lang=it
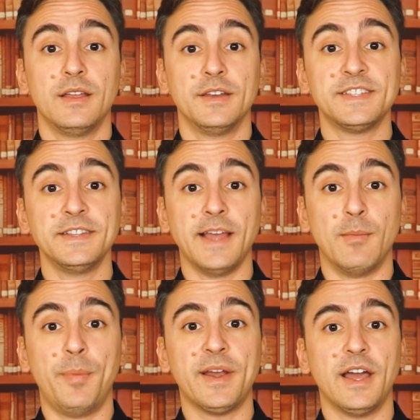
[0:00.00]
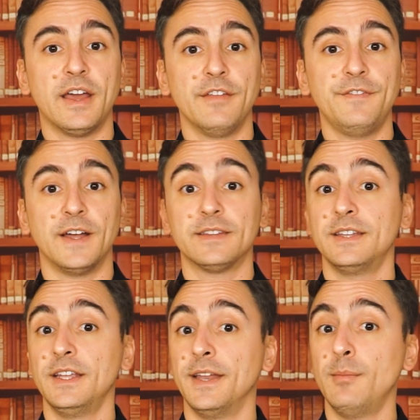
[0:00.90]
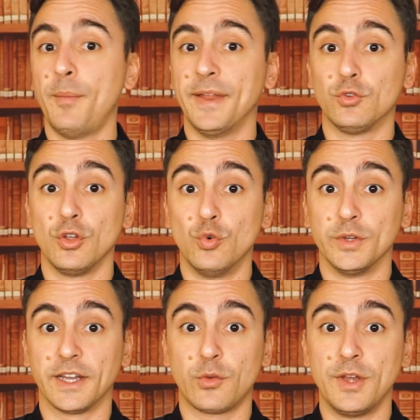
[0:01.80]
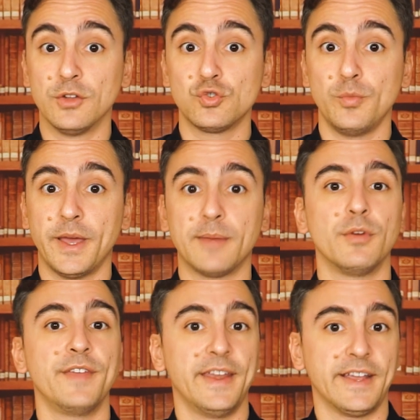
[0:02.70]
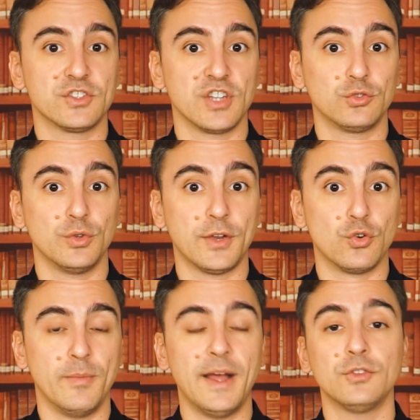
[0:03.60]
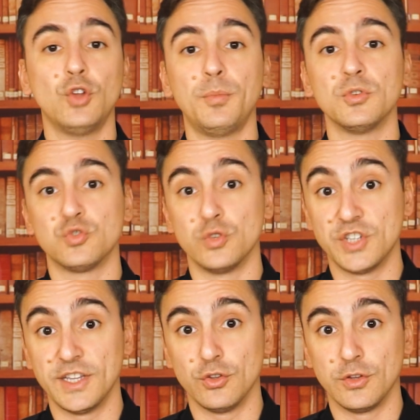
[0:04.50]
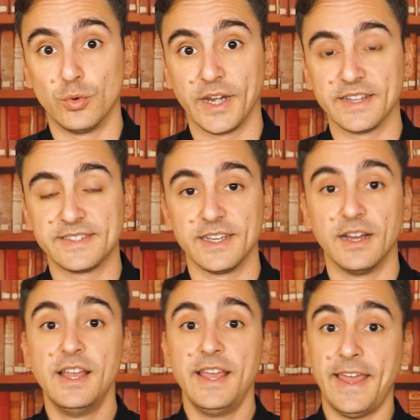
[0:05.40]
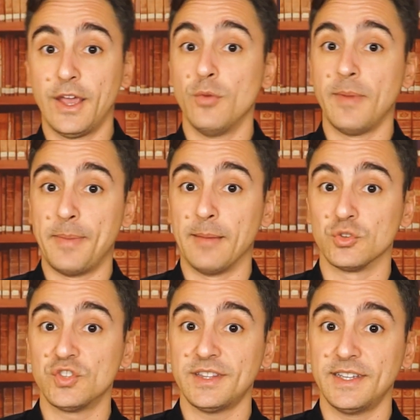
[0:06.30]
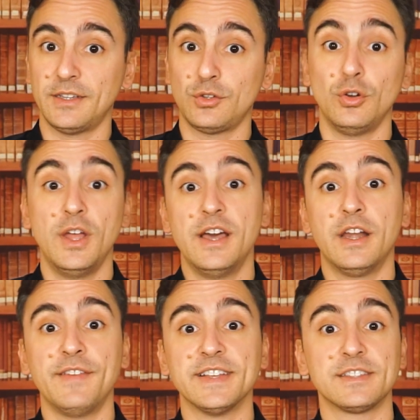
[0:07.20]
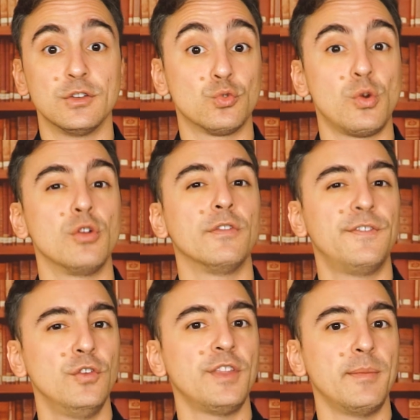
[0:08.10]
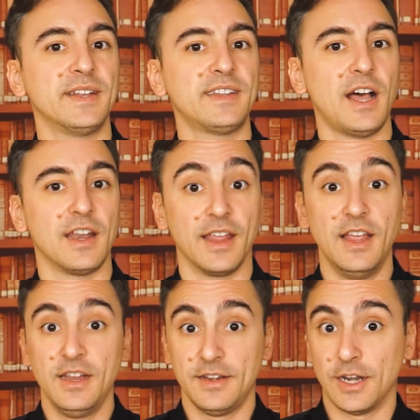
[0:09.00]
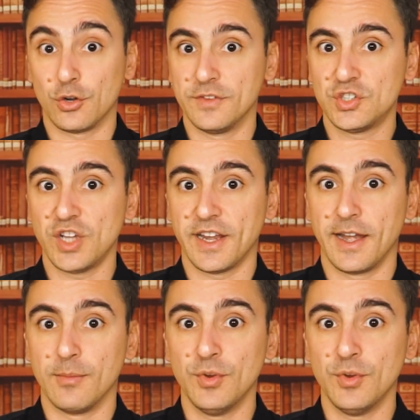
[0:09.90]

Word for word: Ne sentiamo parlare infatti nel momento in cui Tarquinio il Superbo viene cacciato da Roma dopo il suicidio di Lucrezia e come abbiamo già detto riveste un ruolo fondamentale nel rovesciare la